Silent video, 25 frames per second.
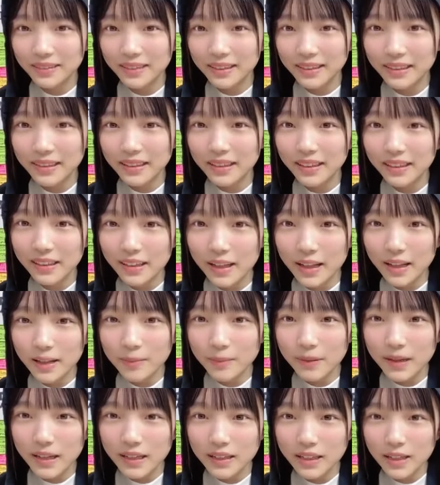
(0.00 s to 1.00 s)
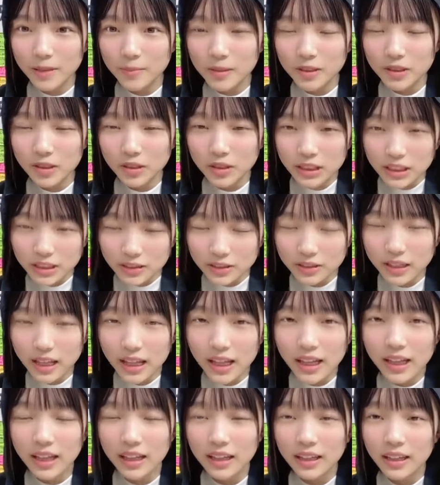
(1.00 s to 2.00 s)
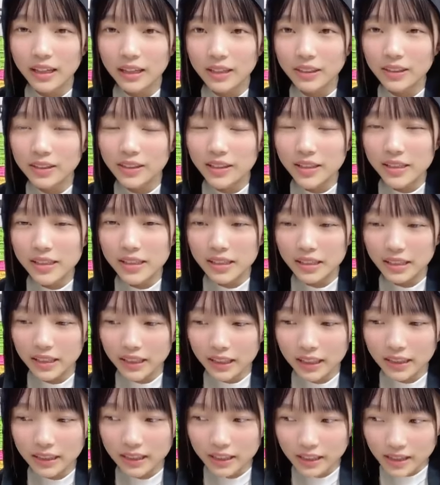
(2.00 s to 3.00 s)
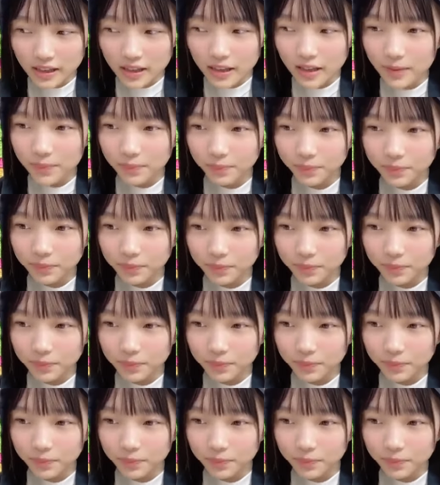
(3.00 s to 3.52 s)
でなんかマーナ味噌汁が唯一苦手で